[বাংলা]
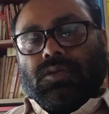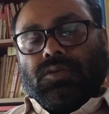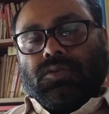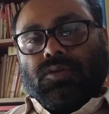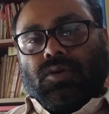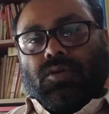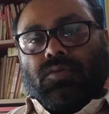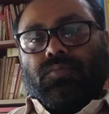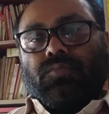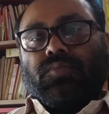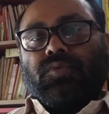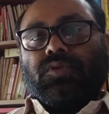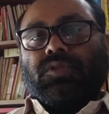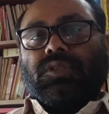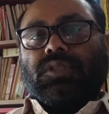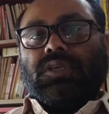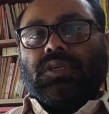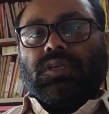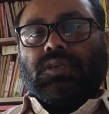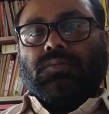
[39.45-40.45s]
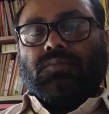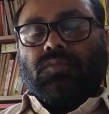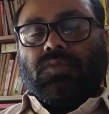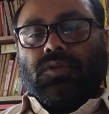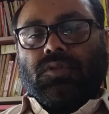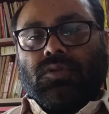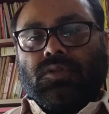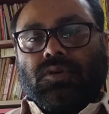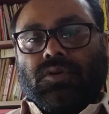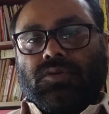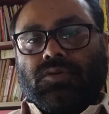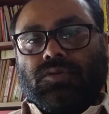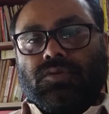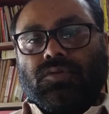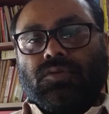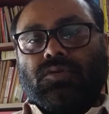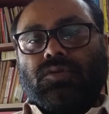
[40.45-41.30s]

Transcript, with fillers: চরমপন্থী মতাদর্শ